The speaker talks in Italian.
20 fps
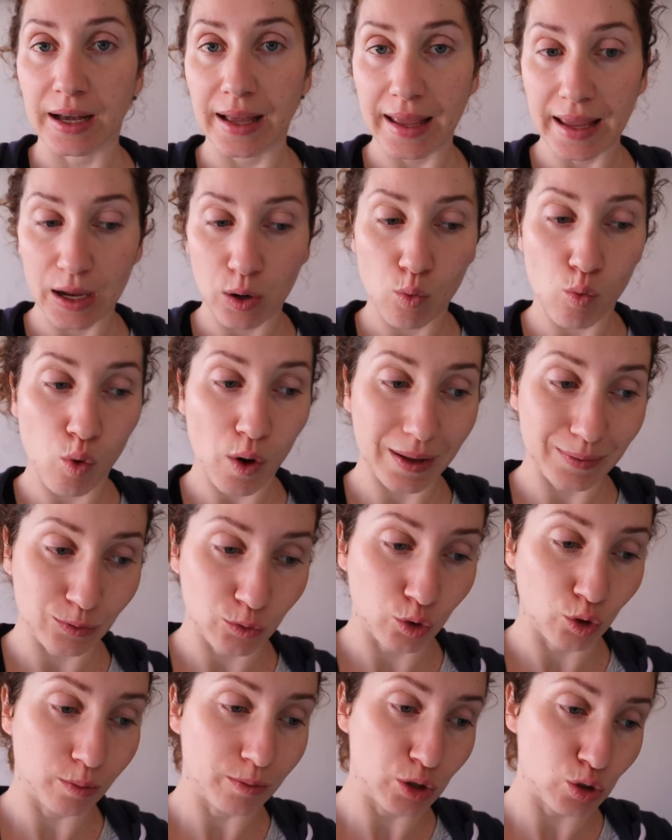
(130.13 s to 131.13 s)
eh, e
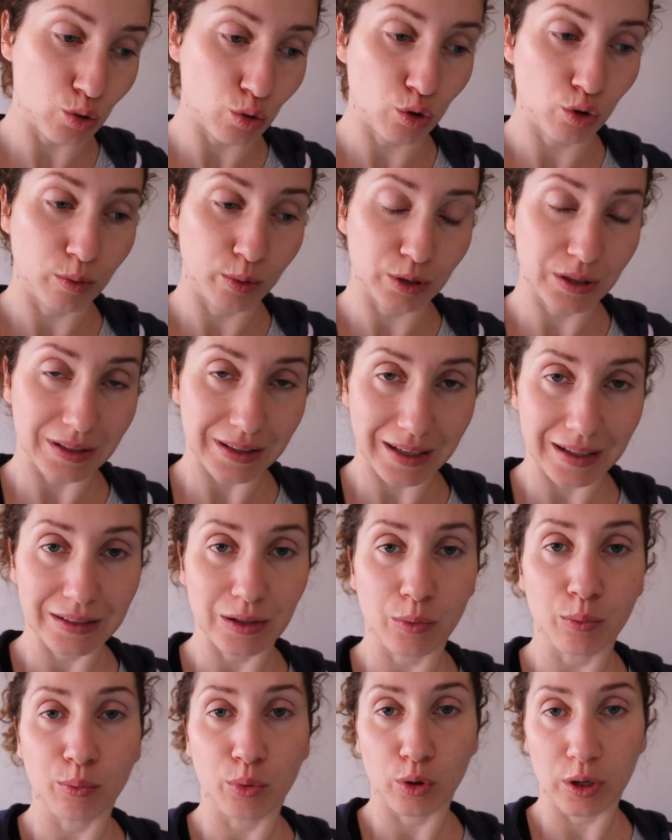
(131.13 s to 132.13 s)
quando mi sono
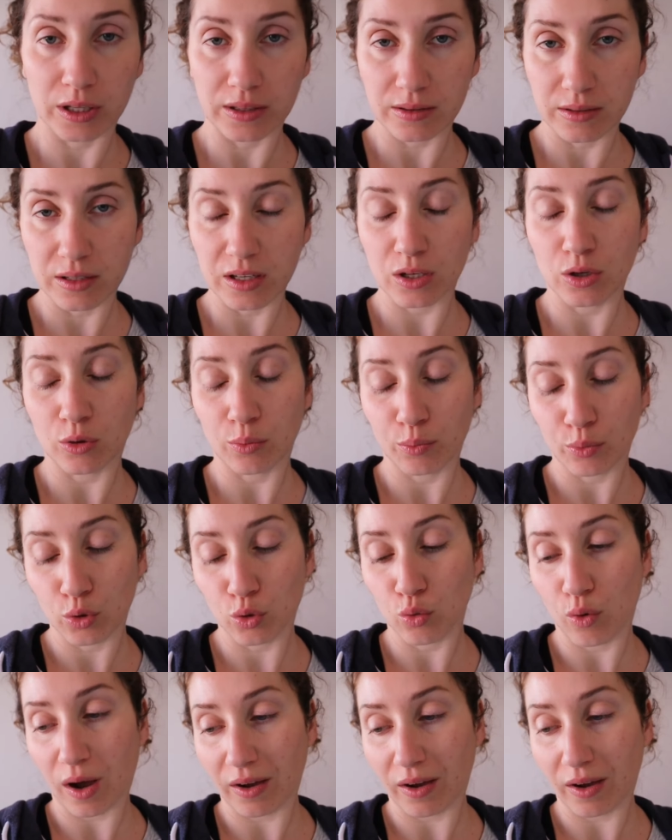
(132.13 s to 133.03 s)
portata un pochettino più